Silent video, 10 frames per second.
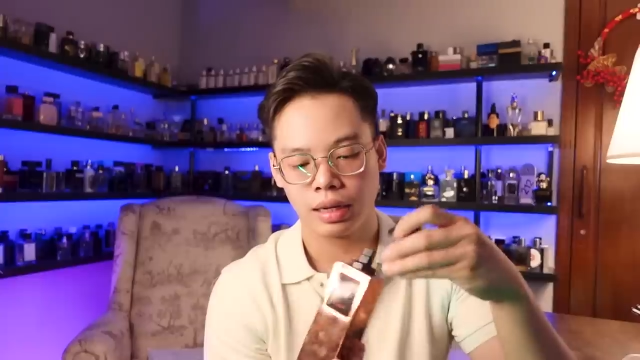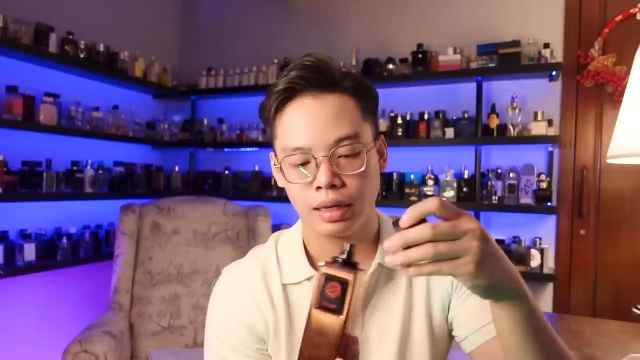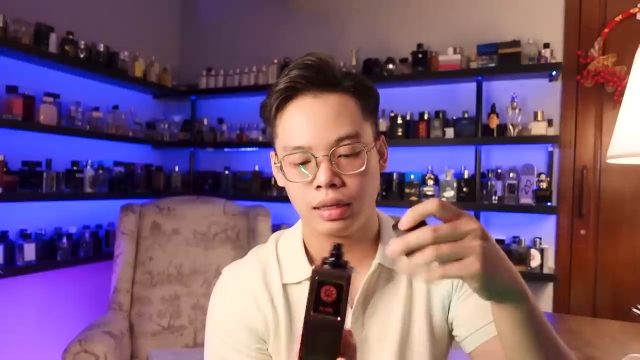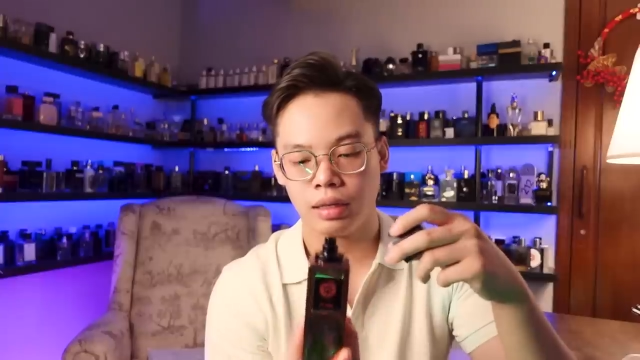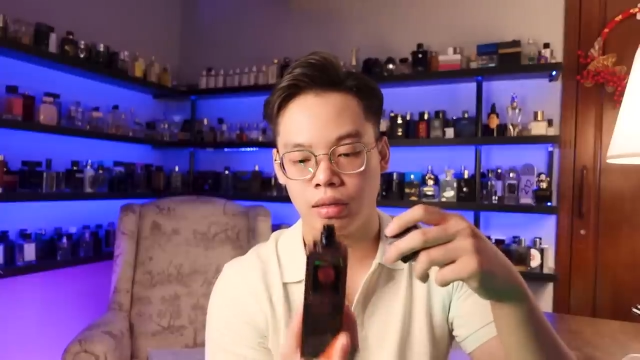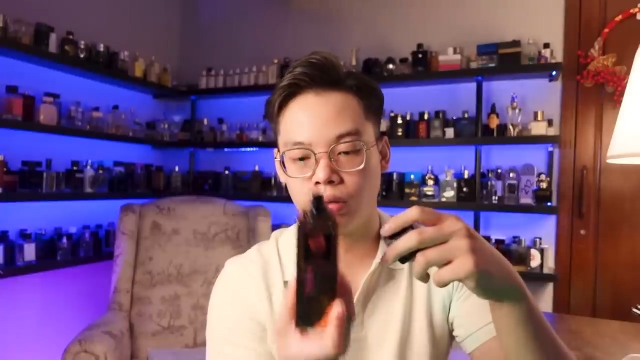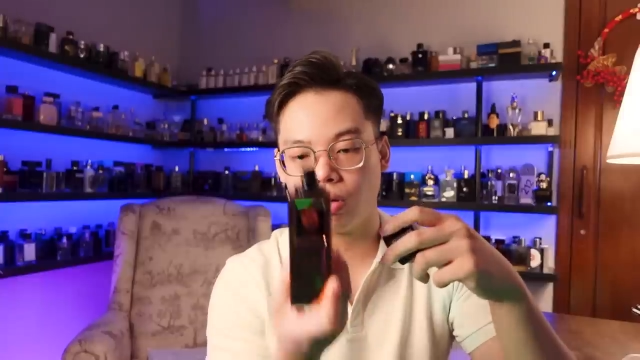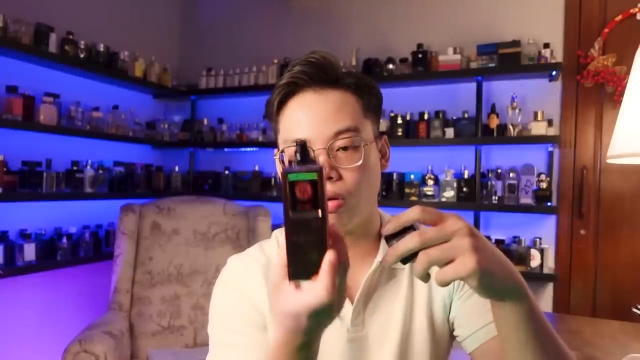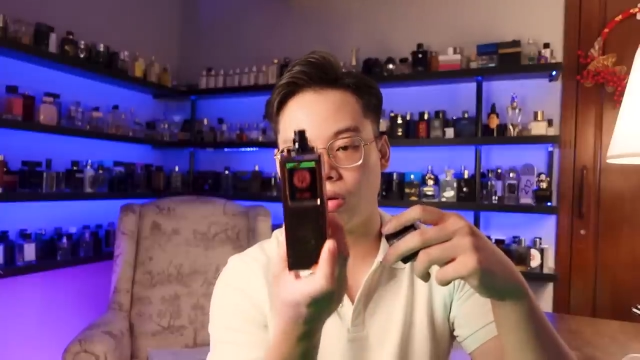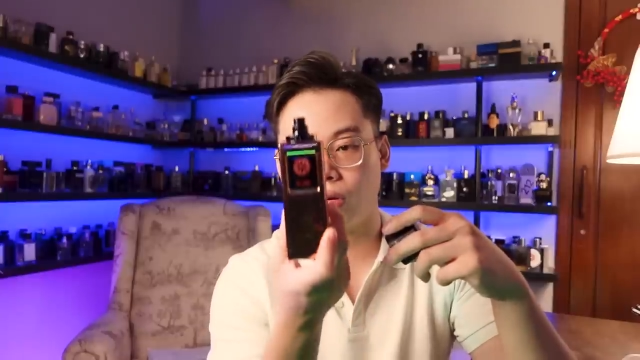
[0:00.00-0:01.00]
chai này thì
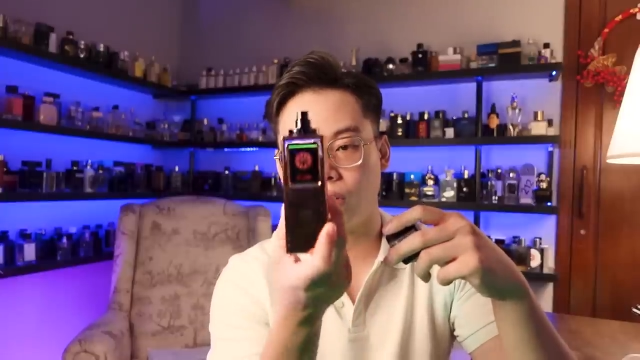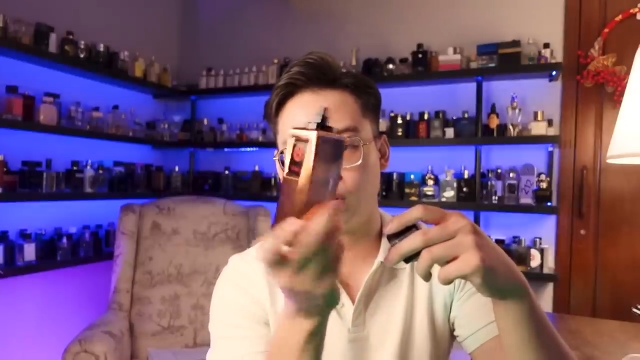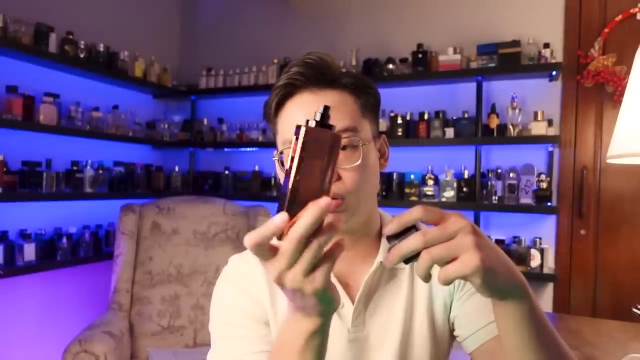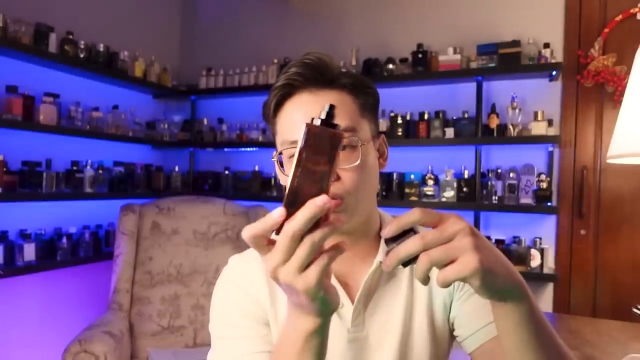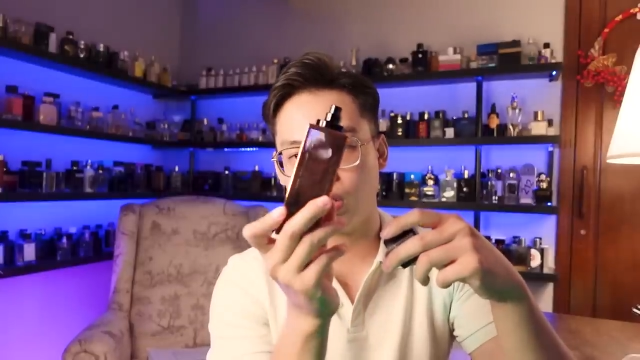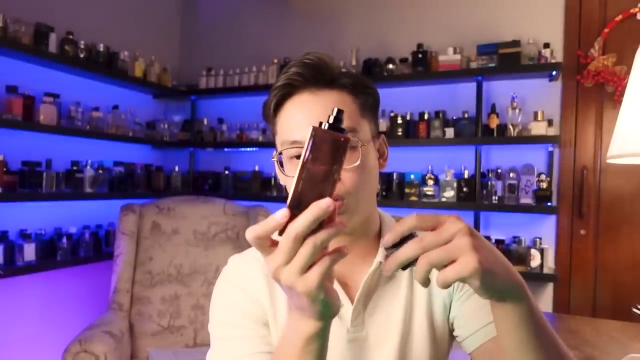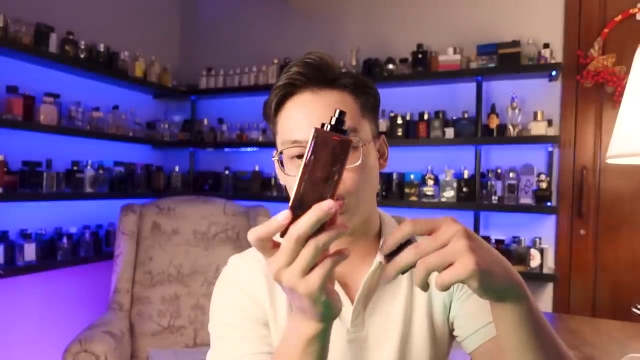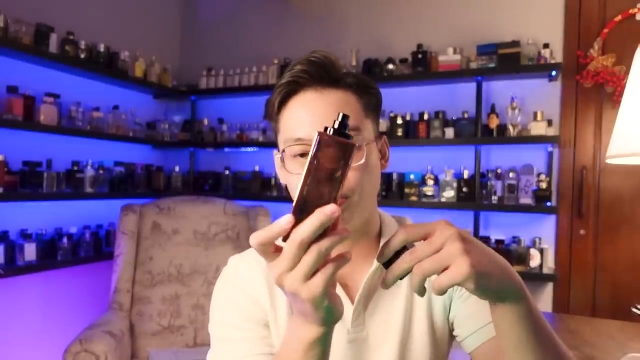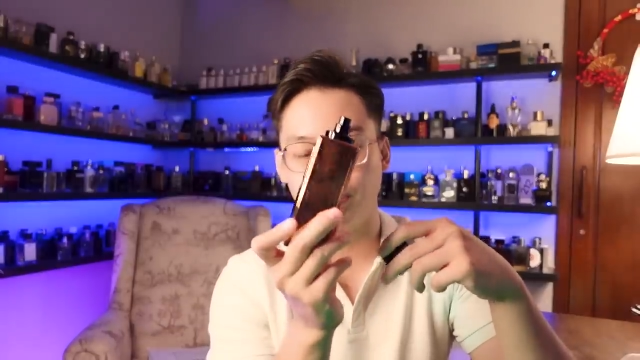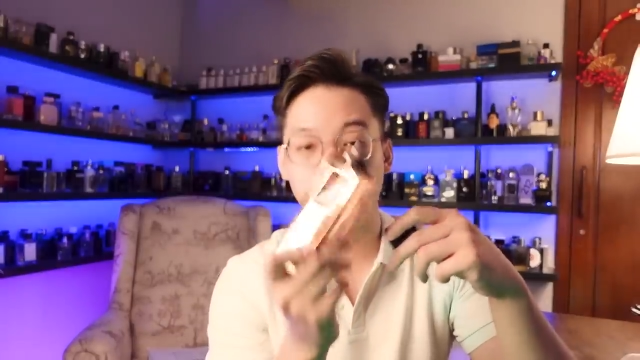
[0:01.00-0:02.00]
còn khoảng
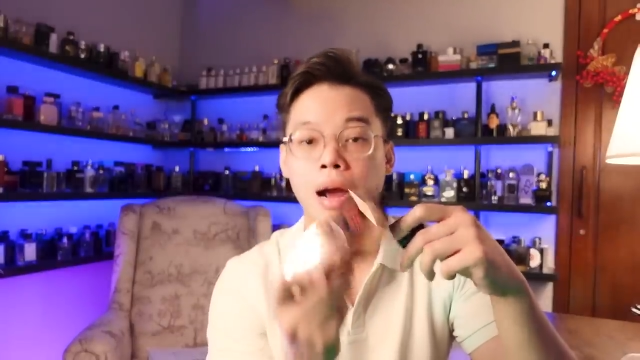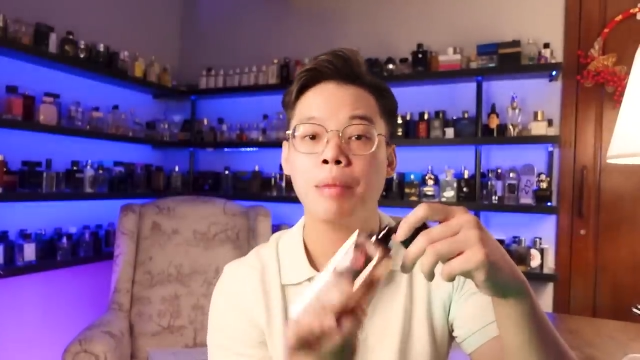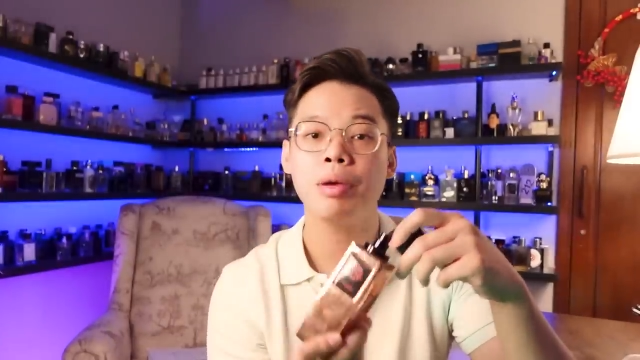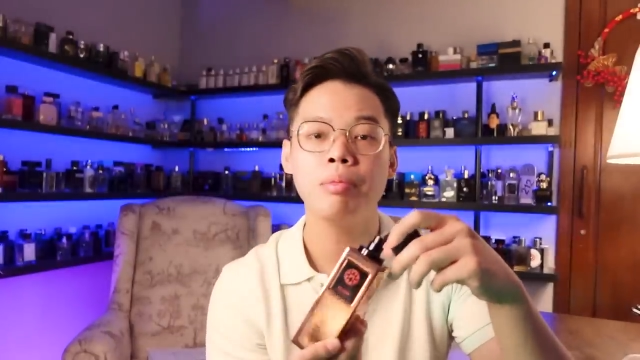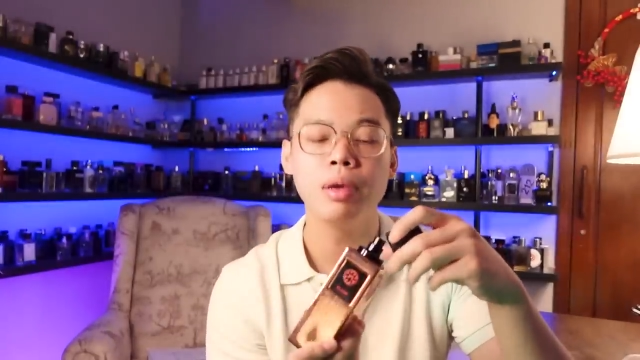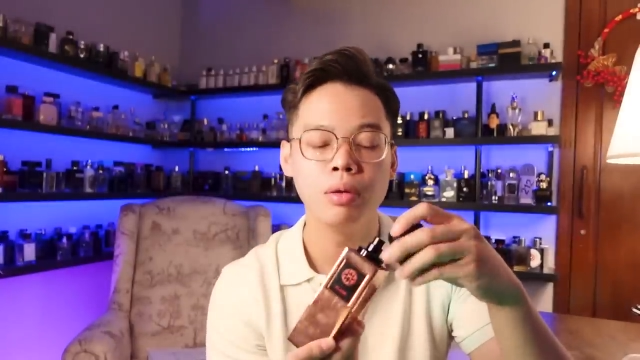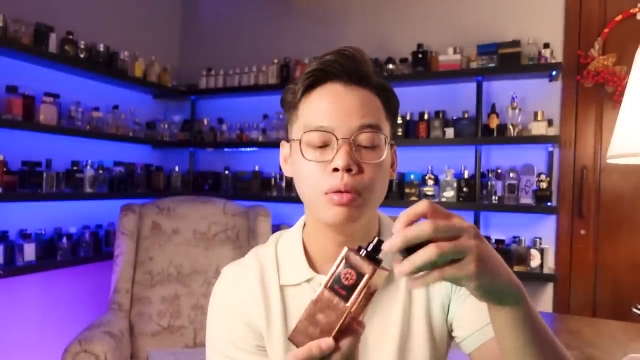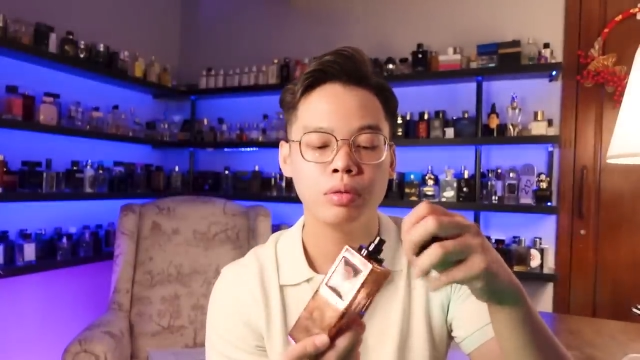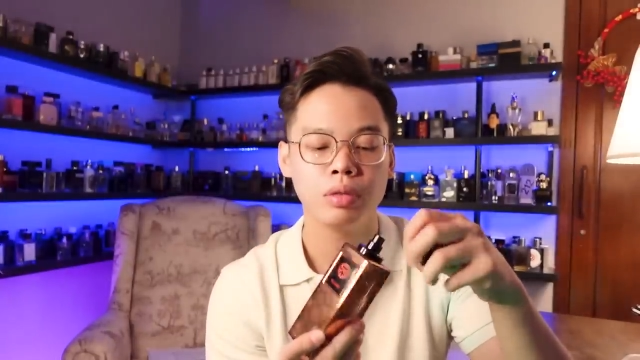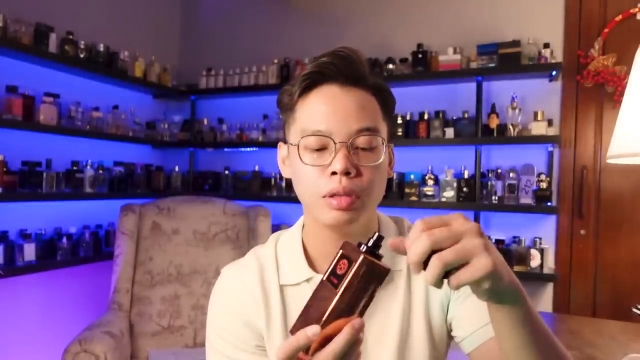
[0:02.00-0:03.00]
tầm 30 mil
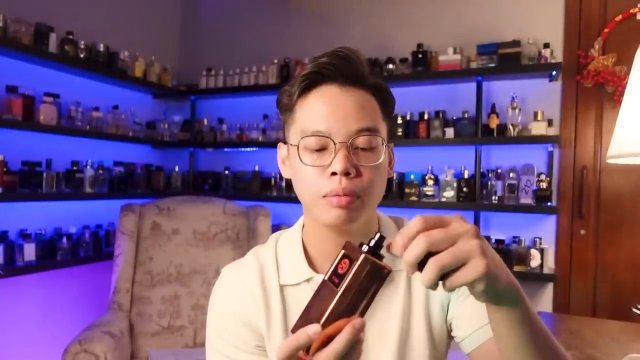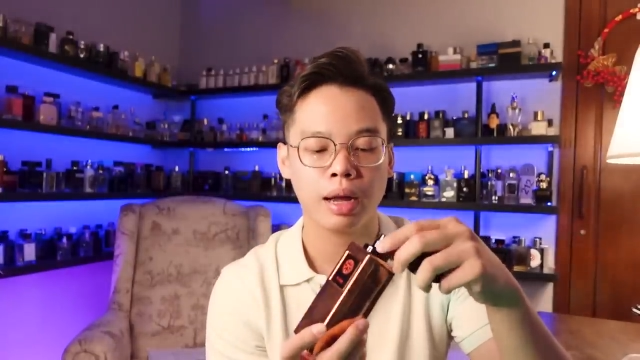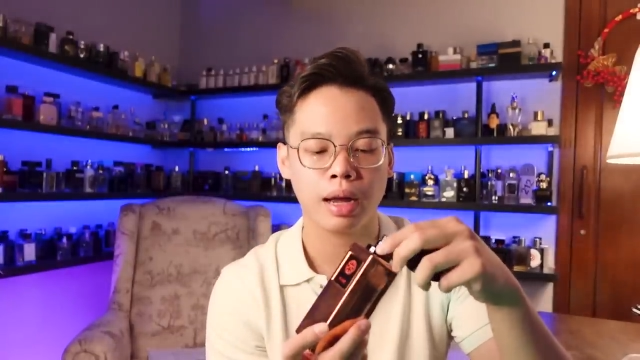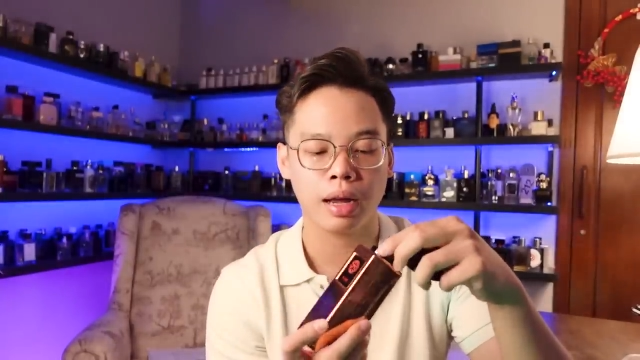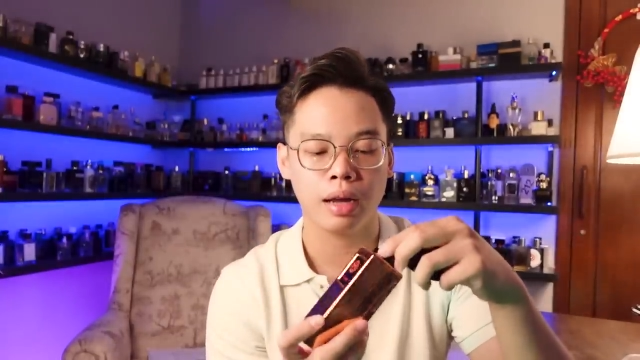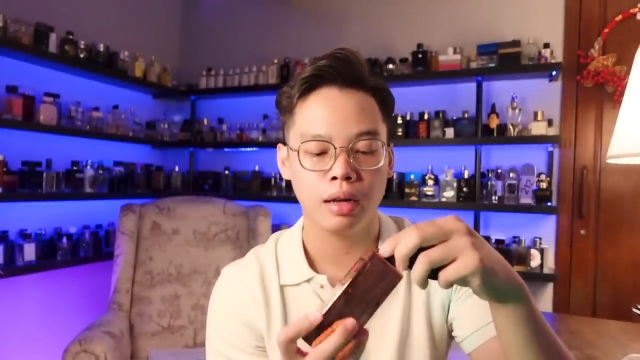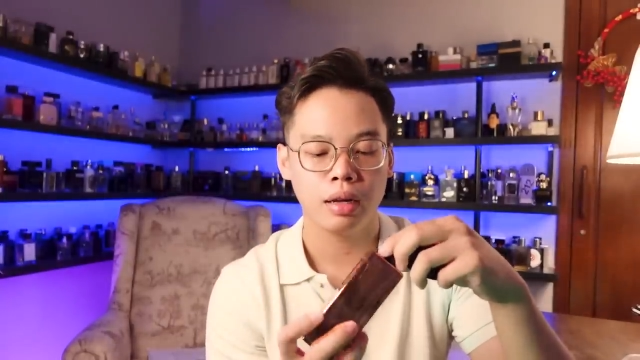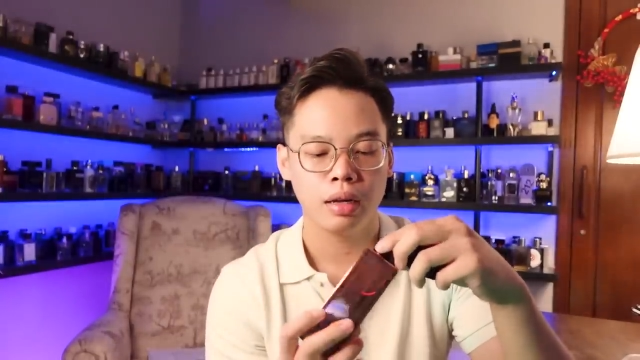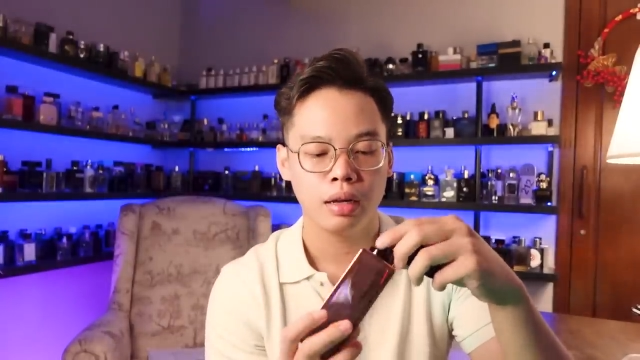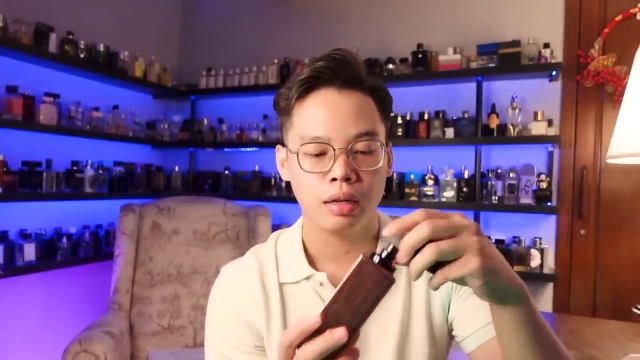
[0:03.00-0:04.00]
nhưng mà
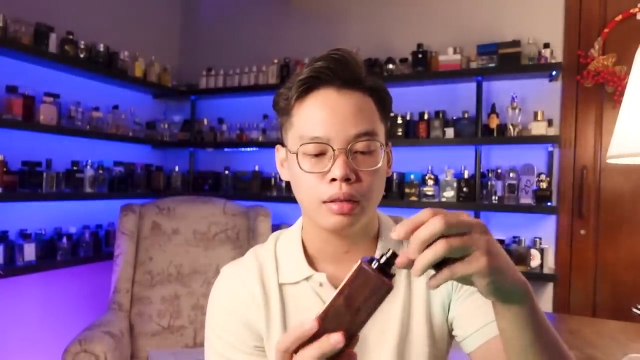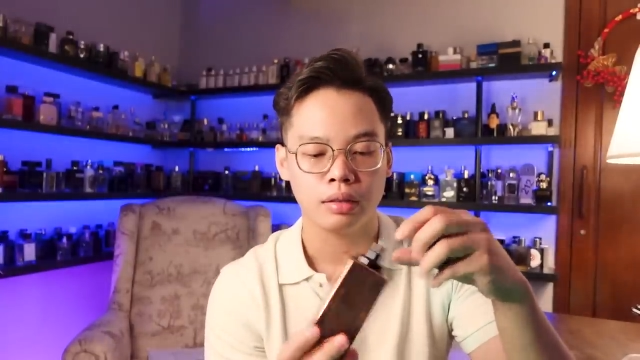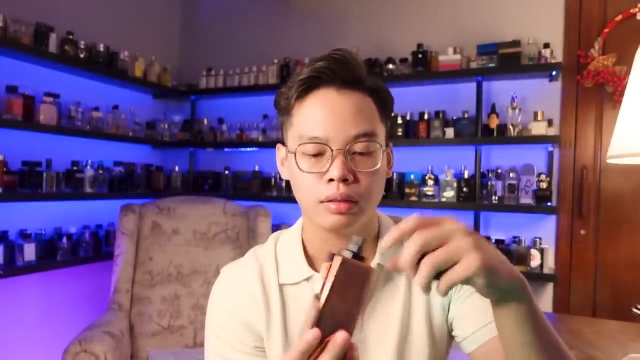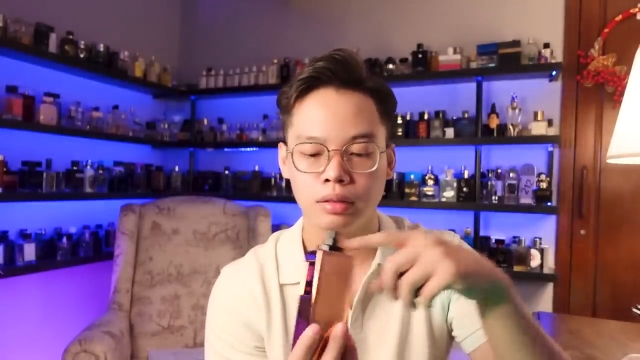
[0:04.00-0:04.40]
uh,